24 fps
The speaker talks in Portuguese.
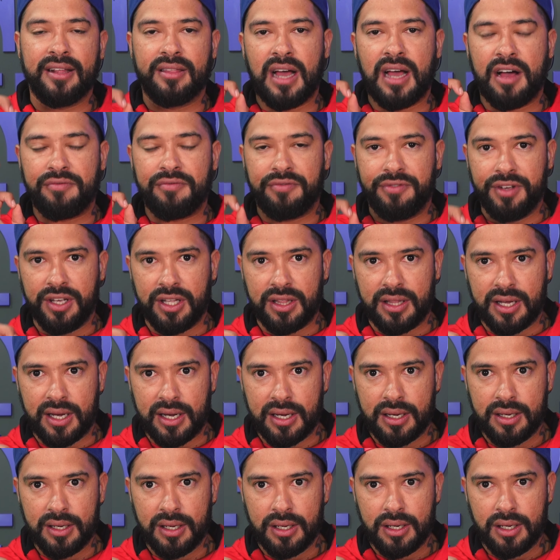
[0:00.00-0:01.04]
da
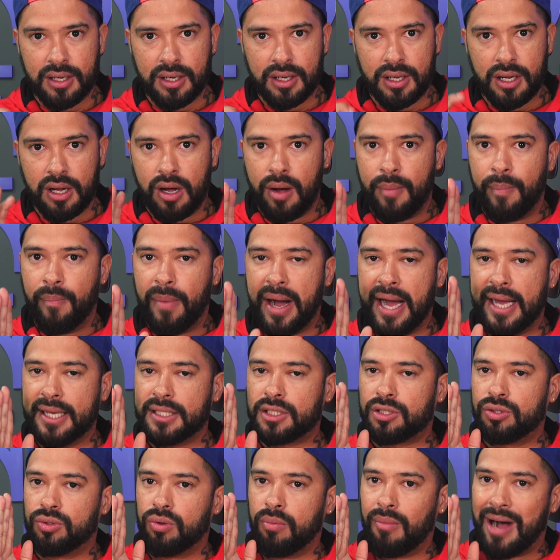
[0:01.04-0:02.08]
vida
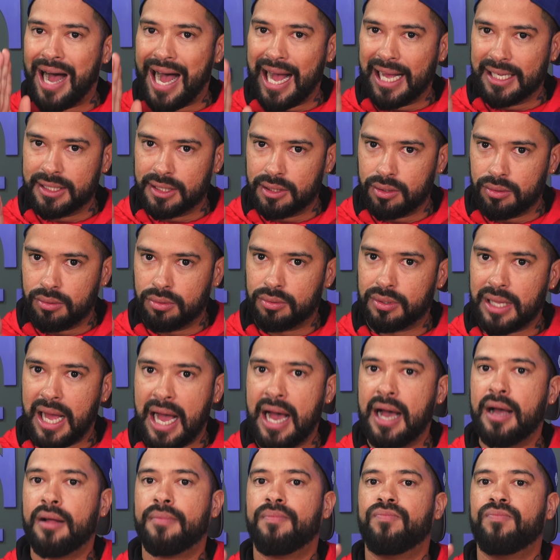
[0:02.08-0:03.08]
mas no básico, tá?